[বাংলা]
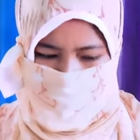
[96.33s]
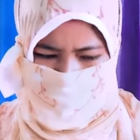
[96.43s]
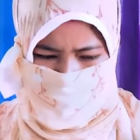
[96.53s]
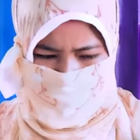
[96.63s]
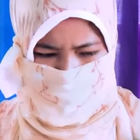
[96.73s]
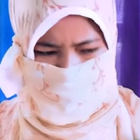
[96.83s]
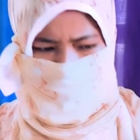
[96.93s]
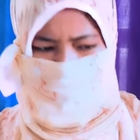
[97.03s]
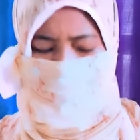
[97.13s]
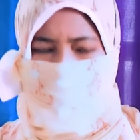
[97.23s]
ইদানিং
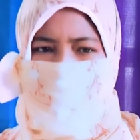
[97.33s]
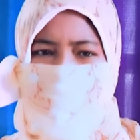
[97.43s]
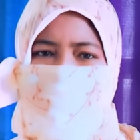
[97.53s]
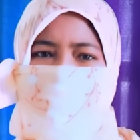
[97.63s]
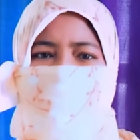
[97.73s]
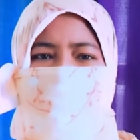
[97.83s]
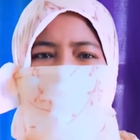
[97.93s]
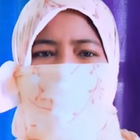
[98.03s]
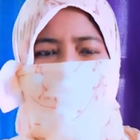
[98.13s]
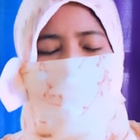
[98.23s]
দশ পনেরো দিন
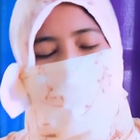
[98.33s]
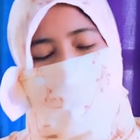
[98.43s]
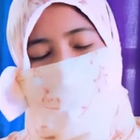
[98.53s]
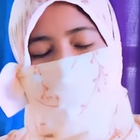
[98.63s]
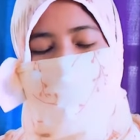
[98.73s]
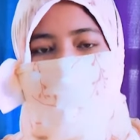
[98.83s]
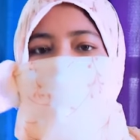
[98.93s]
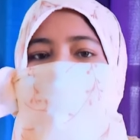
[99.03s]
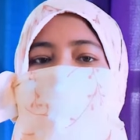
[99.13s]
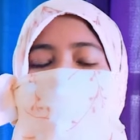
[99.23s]
থেকে এই ব্যথার
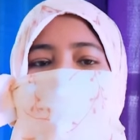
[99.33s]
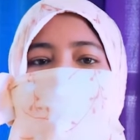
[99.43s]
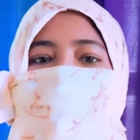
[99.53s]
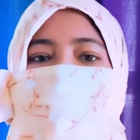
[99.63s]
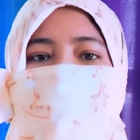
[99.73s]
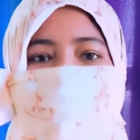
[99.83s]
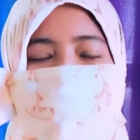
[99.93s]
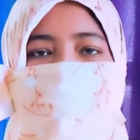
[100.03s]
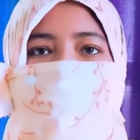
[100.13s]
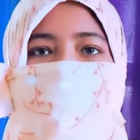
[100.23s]
পরিমাণটা অনেক বেশি এই
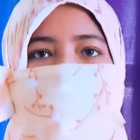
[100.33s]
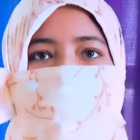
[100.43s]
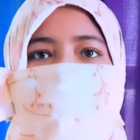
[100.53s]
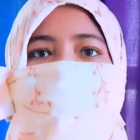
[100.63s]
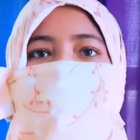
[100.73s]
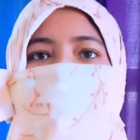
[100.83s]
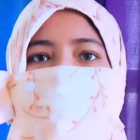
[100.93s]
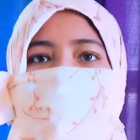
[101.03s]
জন্যই স্যারের কাছে আসা